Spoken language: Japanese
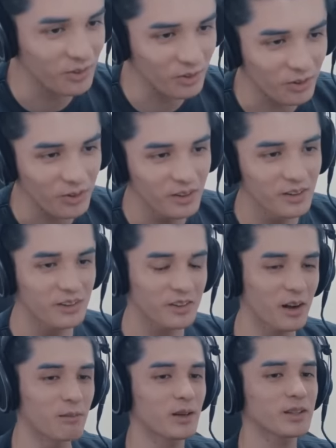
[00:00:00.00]
構
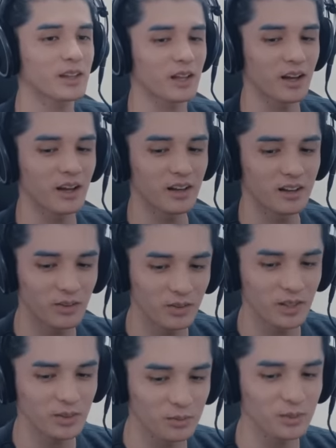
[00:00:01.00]
頑張った方
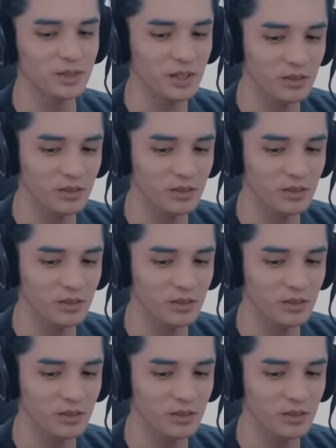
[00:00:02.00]
だと思って